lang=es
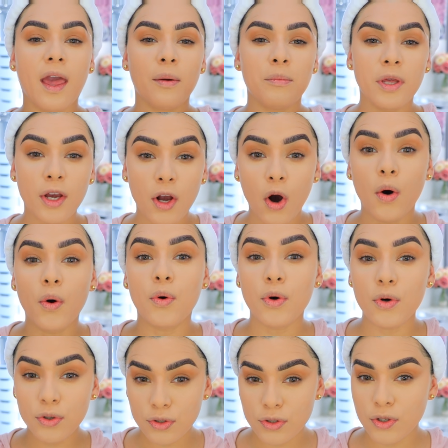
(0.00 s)
En mi
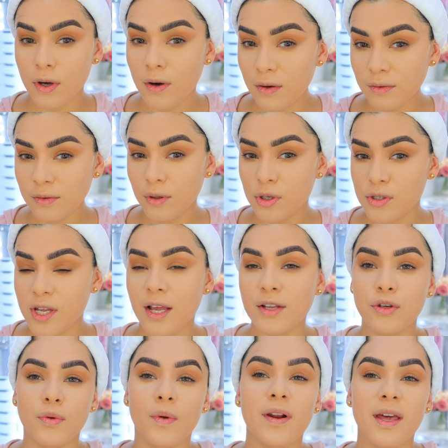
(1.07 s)
conclusión, o sea,
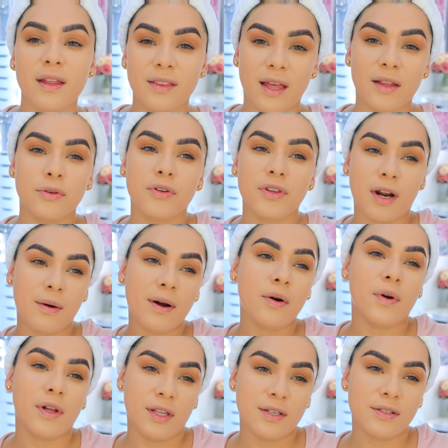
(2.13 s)
yo no haría tanto
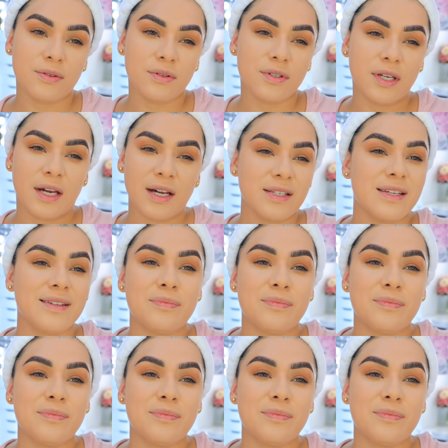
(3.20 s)
trabajo en esto, chicas.